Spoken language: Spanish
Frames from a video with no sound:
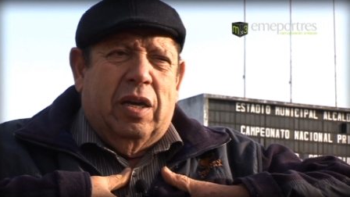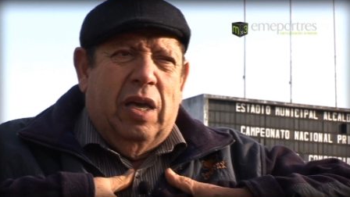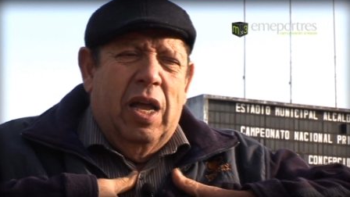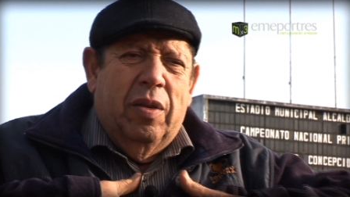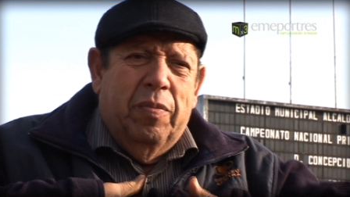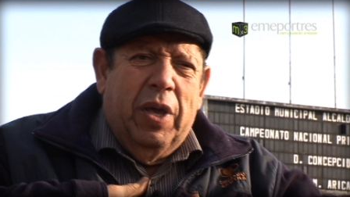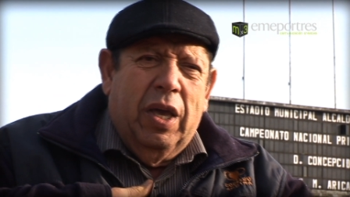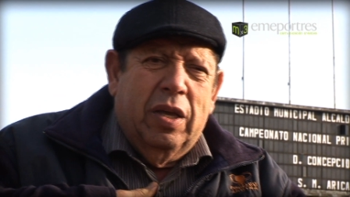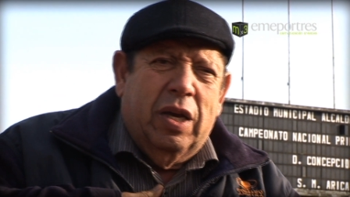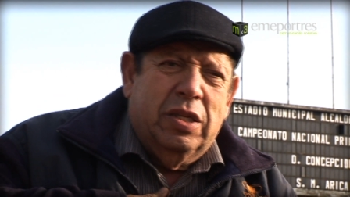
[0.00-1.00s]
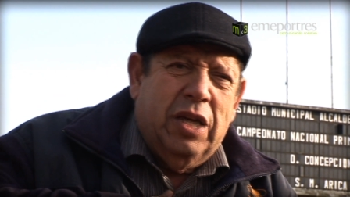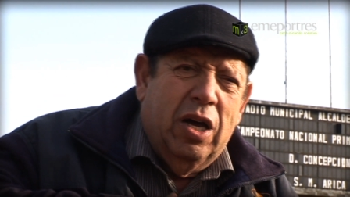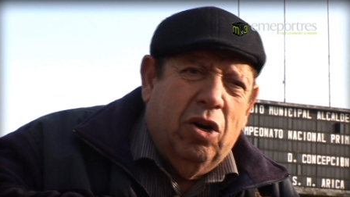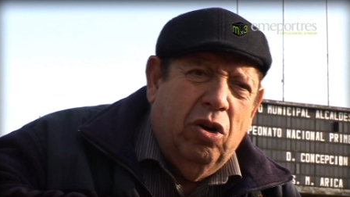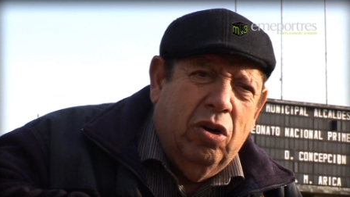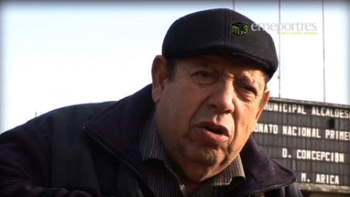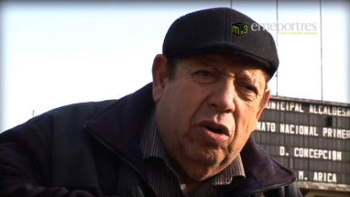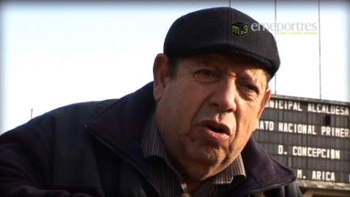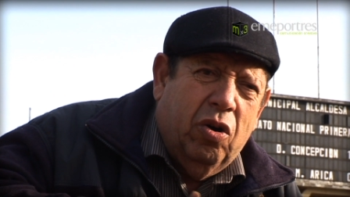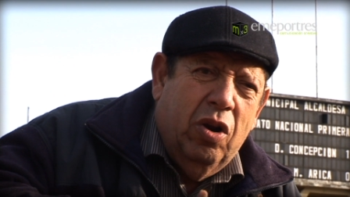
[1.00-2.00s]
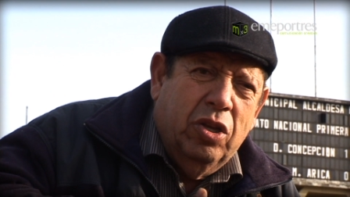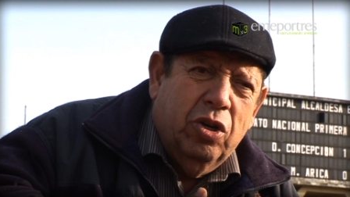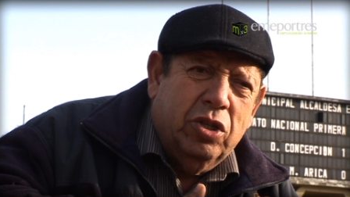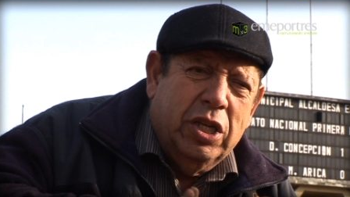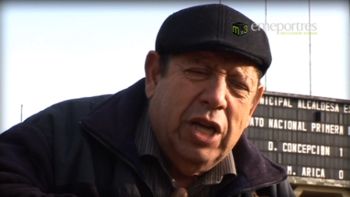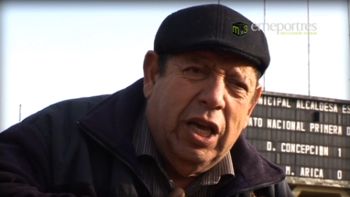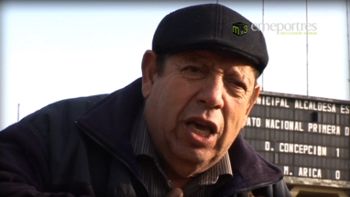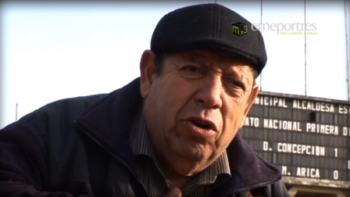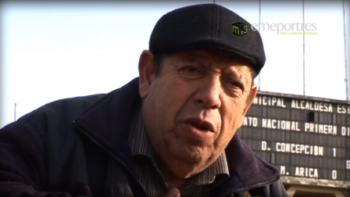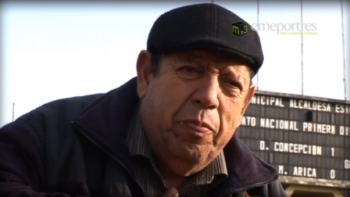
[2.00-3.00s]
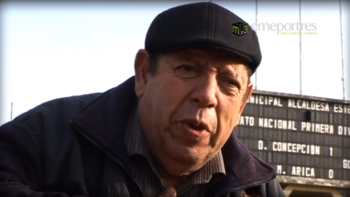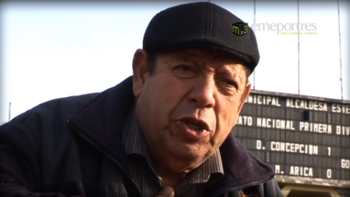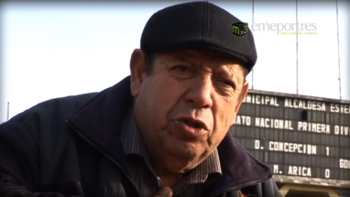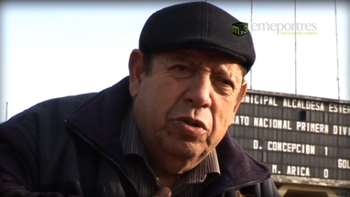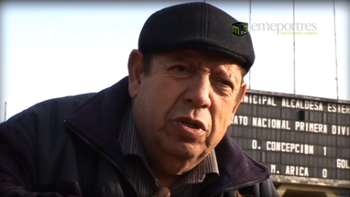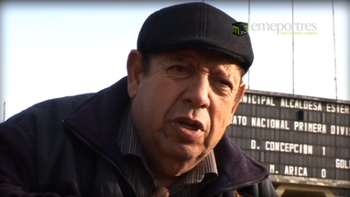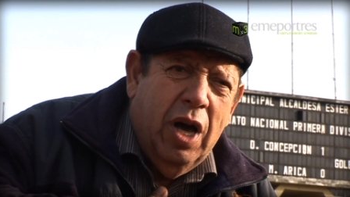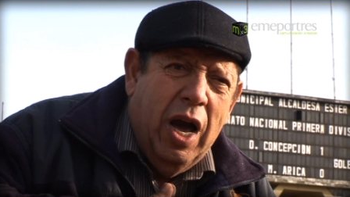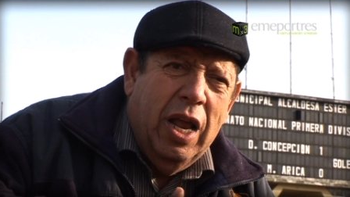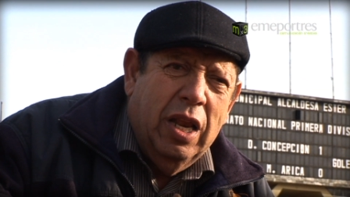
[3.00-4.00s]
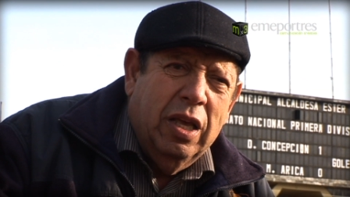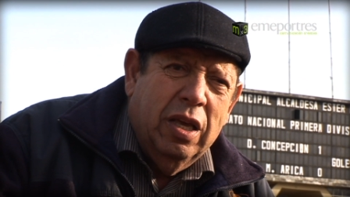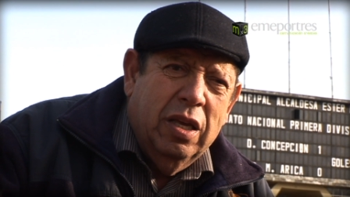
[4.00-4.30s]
él me zancó, yo le zanqué con el pecho a él.